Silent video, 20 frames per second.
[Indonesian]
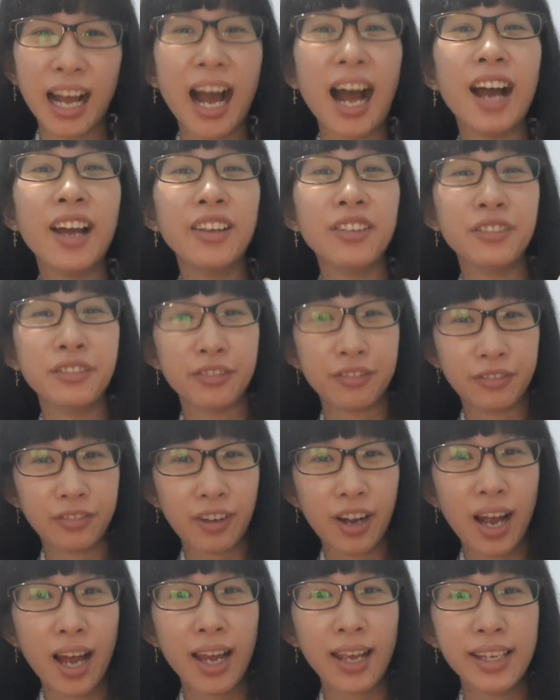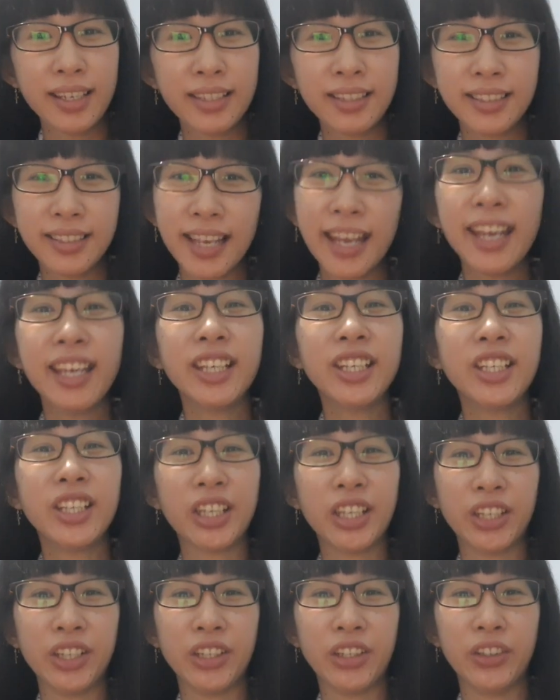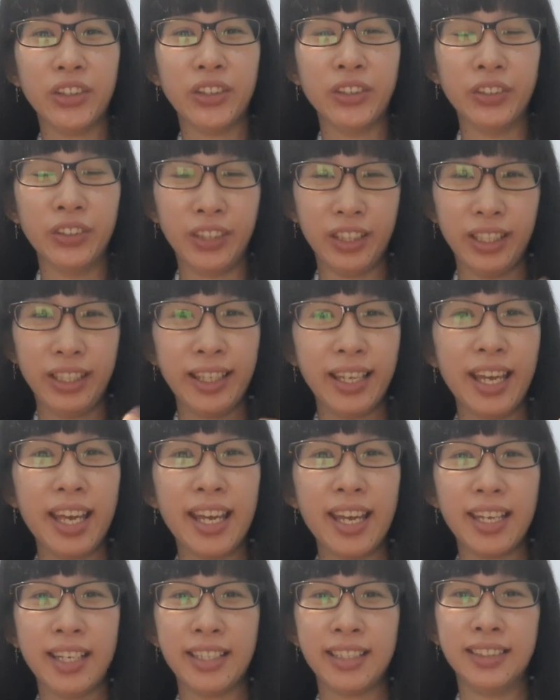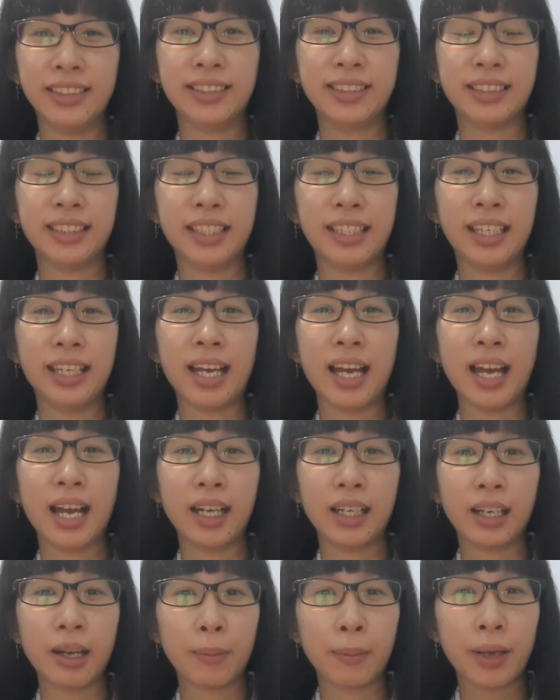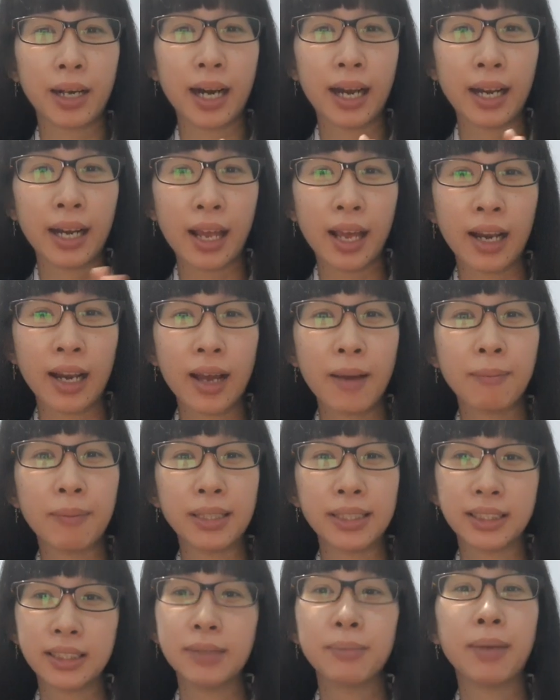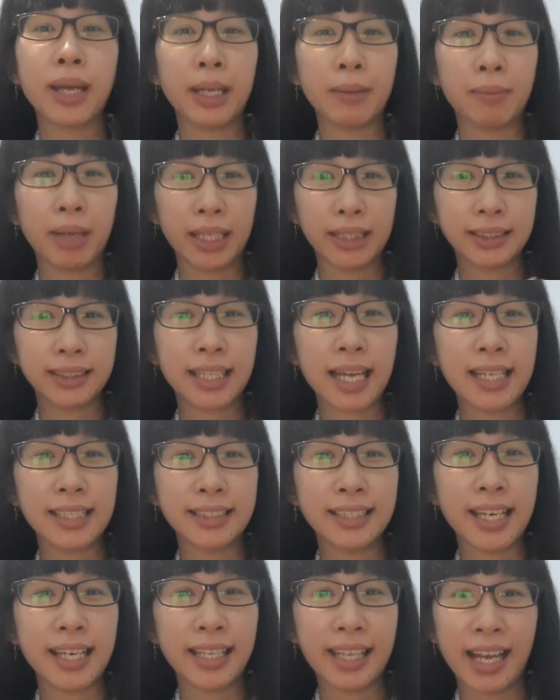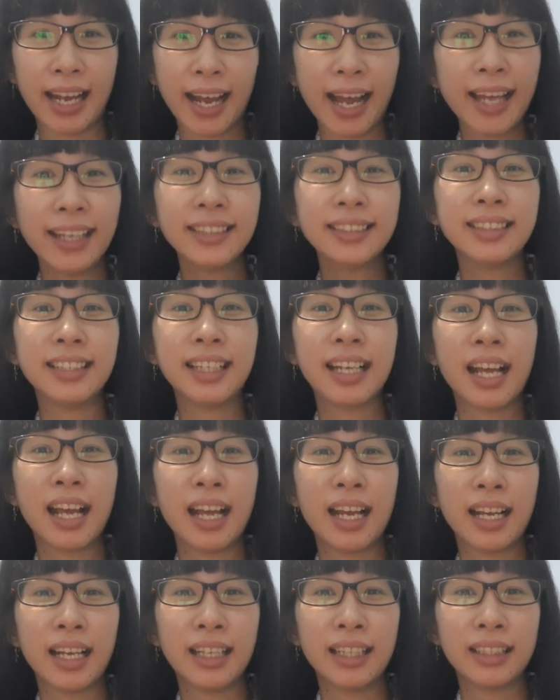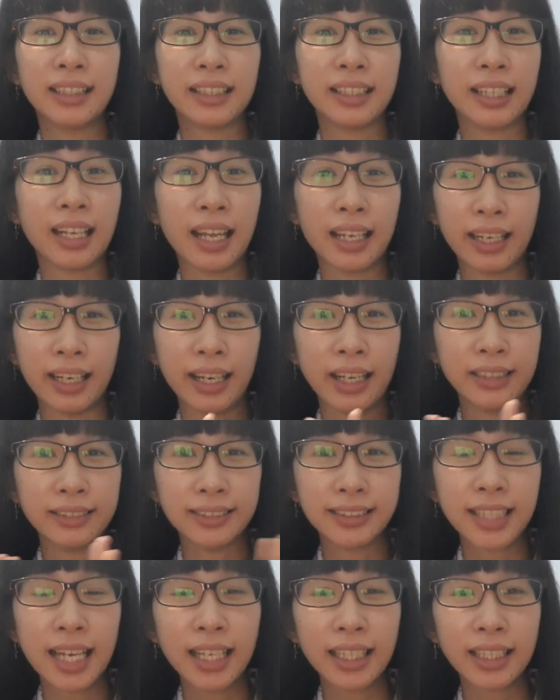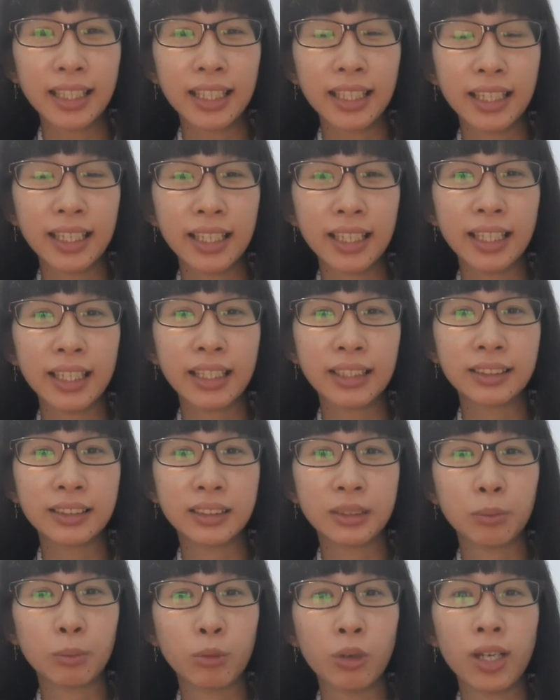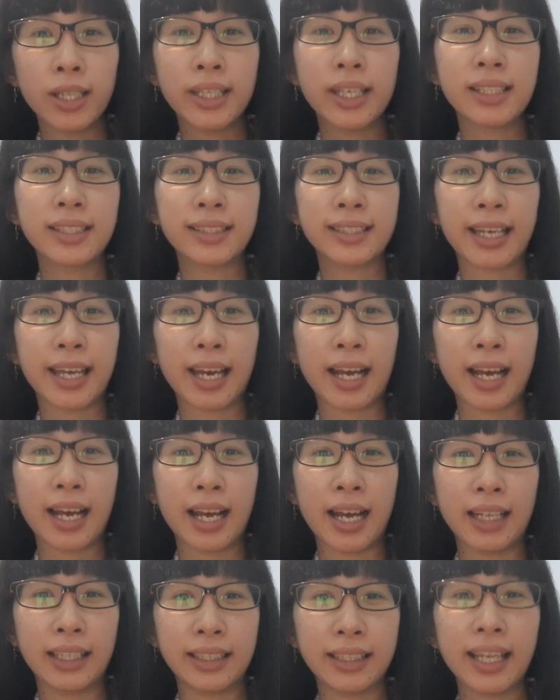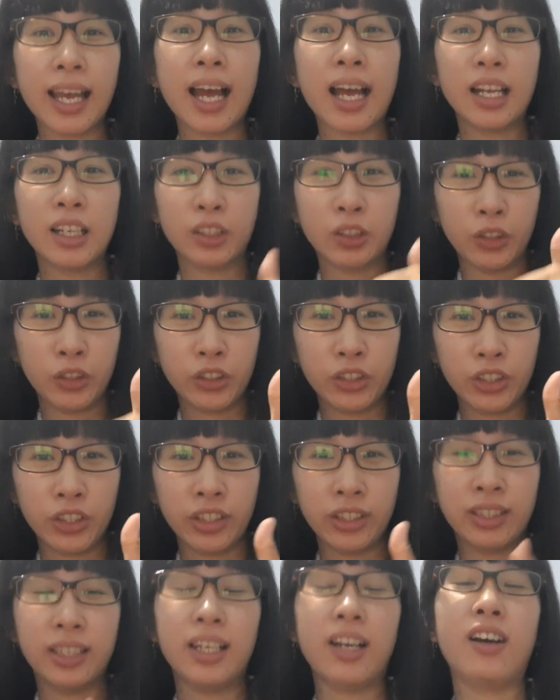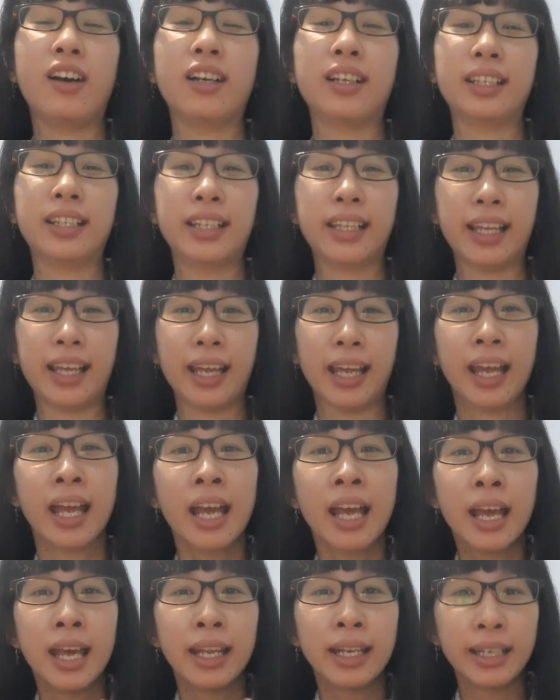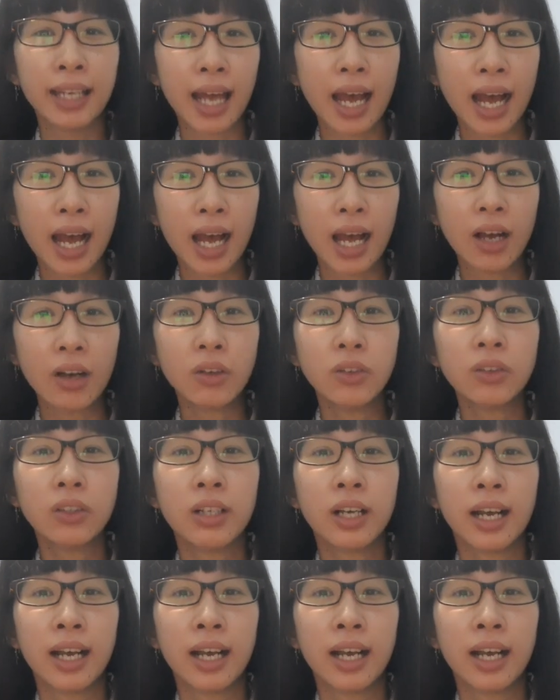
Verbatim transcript: I'm fine, thank you. Yes, iya, kabar anak-anak pasti baik-baik saja ya kan? Tidak ada yang sakit, semuanya sehat. Ya, yeah, good. Oke. Okay. Now,